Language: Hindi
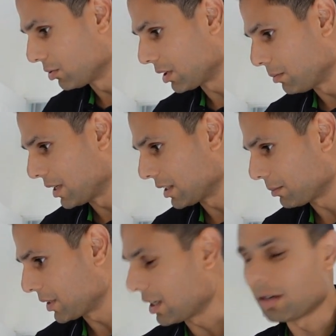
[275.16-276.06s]
उसके बाद
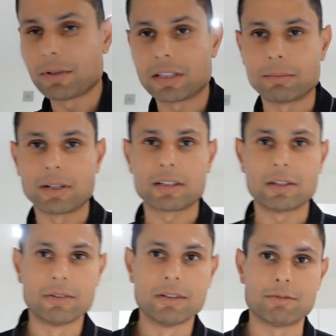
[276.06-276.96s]
अपने काम ख़त्म
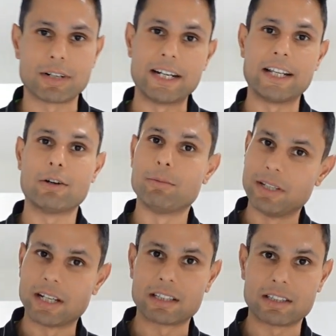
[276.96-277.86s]
करता हूँ फ्राइडे को
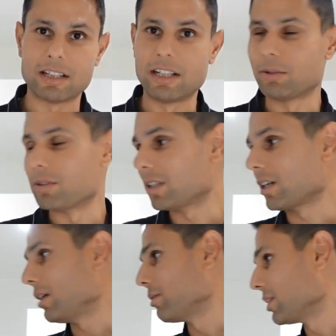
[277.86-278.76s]
भी यार इतना लेट हो जाता
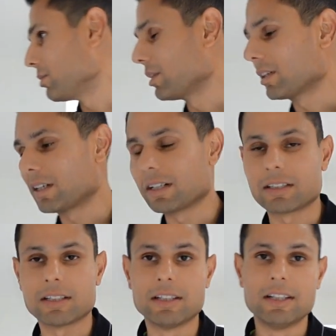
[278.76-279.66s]
काम ख़त्म करते
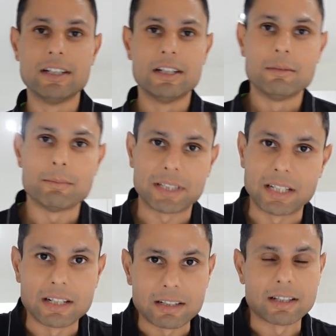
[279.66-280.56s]
करते पता
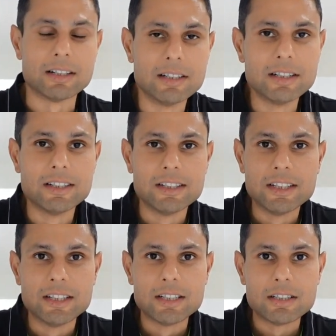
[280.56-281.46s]
ही नहीं लगता
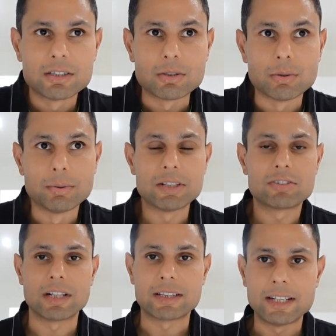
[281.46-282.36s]
तो
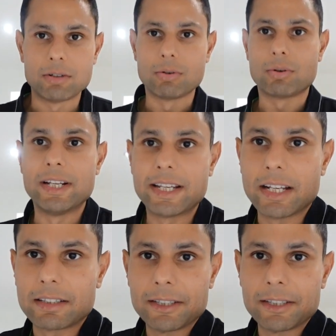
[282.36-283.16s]
बस चलते हैं उनको लेके आते